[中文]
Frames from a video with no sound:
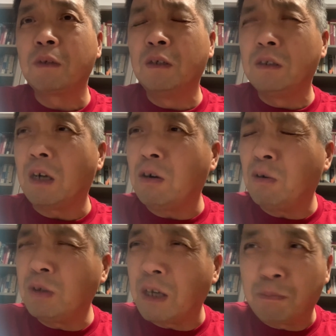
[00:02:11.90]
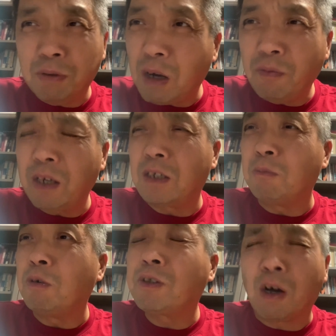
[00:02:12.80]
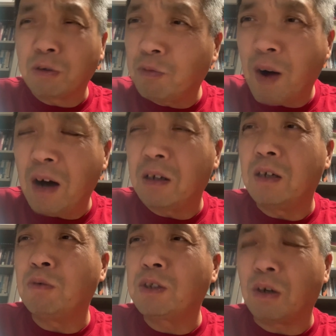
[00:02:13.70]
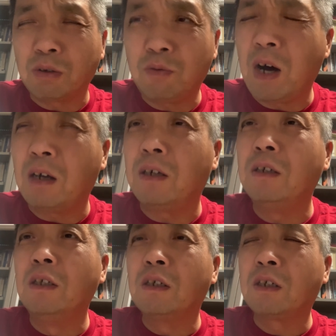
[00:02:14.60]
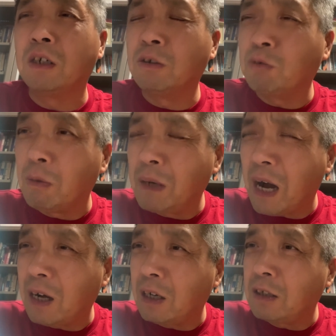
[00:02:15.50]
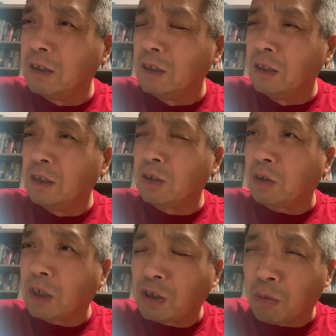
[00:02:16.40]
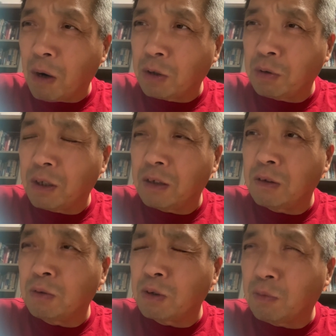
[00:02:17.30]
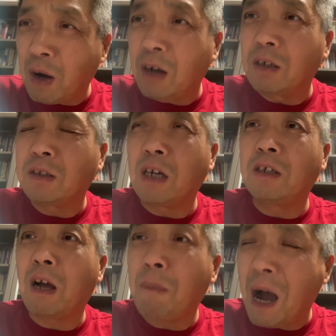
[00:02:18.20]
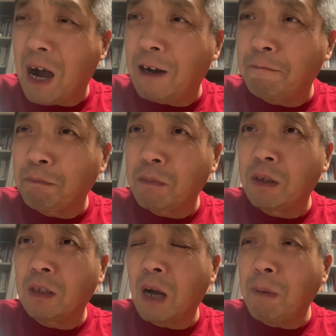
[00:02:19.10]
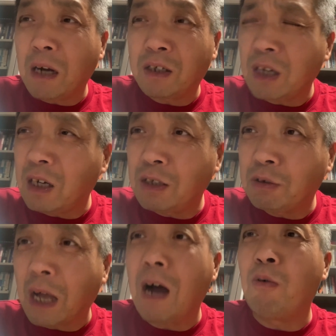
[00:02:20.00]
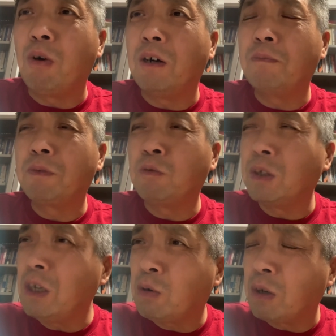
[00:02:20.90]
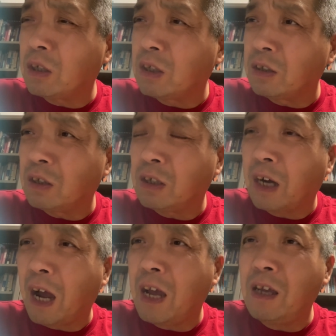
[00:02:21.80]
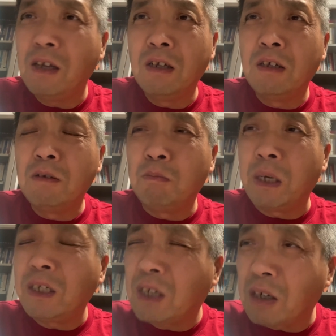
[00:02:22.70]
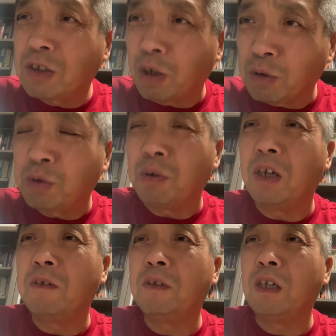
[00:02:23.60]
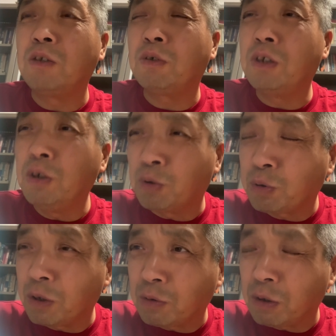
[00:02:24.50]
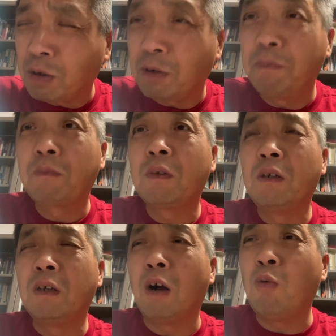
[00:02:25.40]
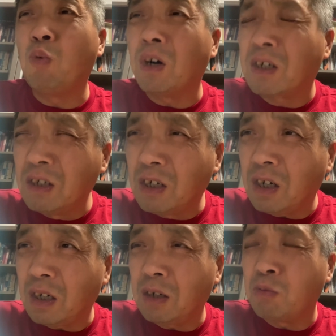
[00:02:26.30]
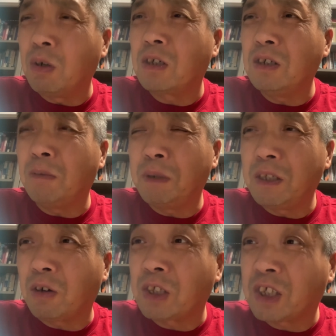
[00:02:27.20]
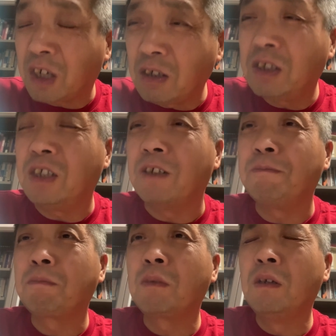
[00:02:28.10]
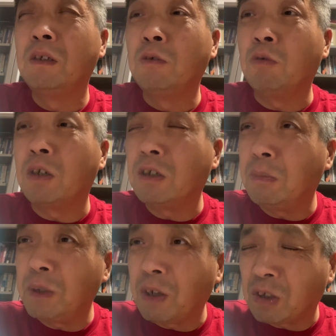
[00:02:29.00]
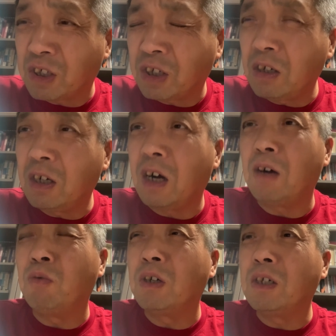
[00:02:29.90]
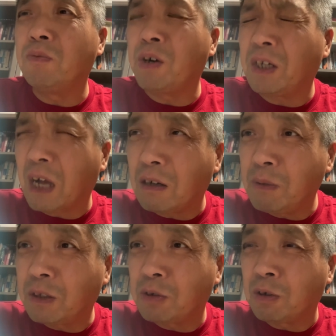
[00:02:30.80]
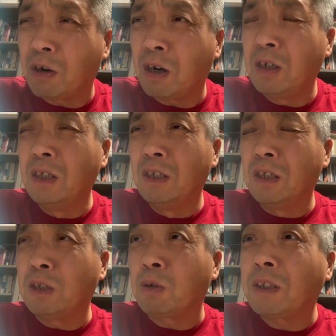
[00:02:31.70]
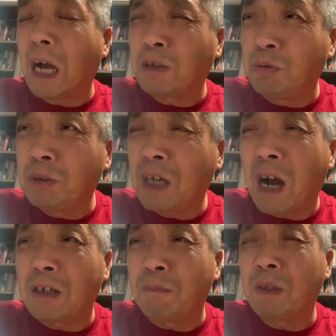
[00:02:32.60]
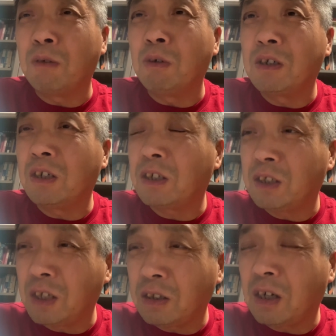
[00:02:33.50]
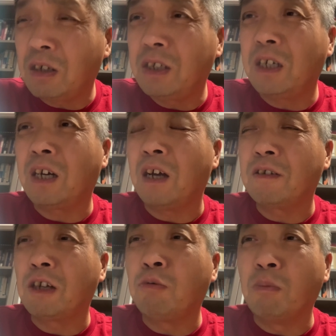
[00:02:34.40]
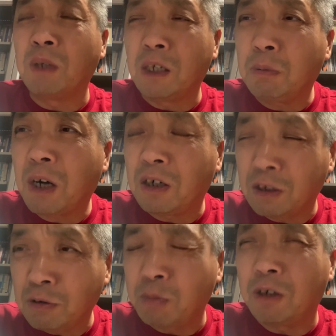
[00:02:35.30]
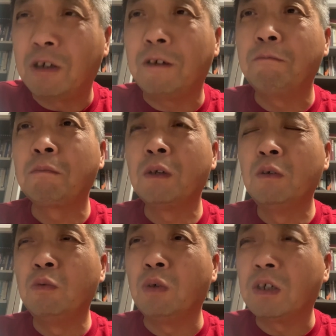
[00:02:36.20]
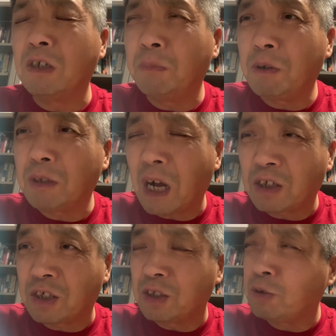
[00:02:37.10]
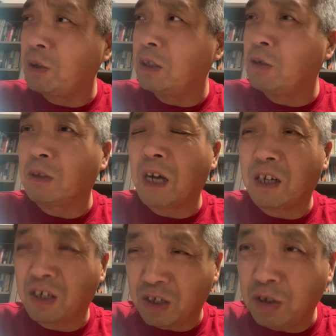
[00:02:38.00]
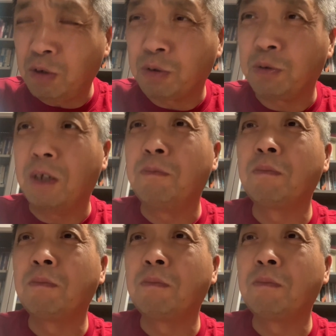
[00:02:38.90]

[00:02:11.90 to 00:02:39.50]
然后也不知道为什么，我早都忘了，我早都忘了。可能我们俩闹点小矛盾，我都忘了。但是他爸，他爸上来就打我。我那会儿可能还没上小学，也就是六岁左右。然后我哥，我哥比较生性，我哥比较生啊。我哥文化大革命的时候，那会儿打群架什么的，我哥是相当厉害，在我们那一片儿挺有名的。我哥比我大十岁，那会儿大概十六岁。